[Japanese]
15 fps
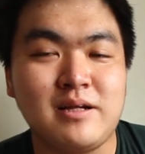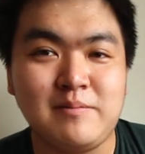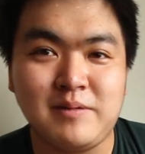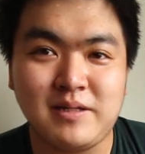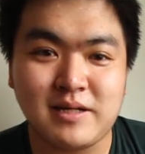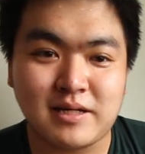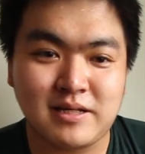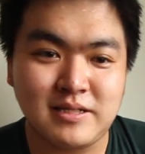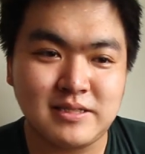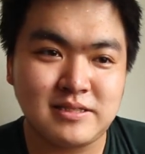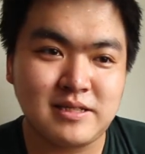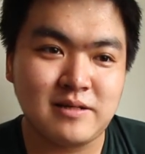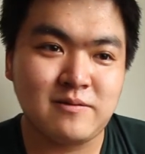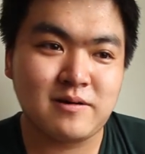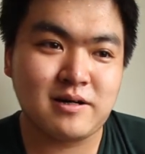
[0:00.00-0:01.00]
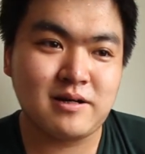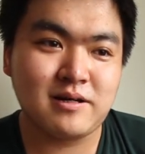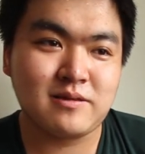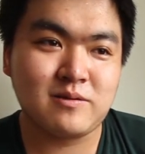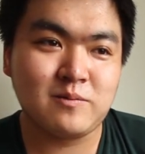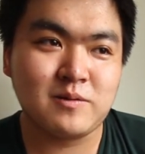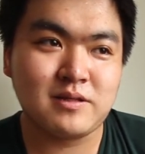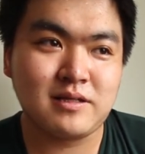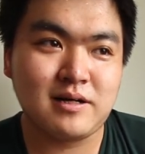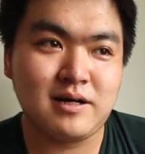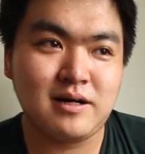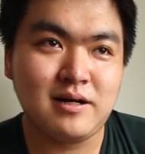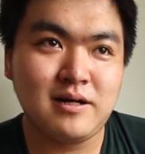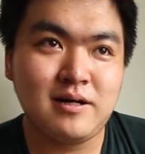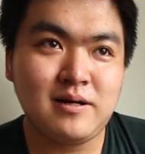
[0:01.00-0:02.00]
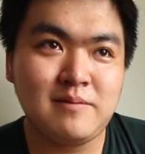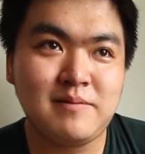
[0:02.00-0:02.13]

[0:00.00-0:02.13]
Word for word: なにみんな気にしてるのかなって思ったら、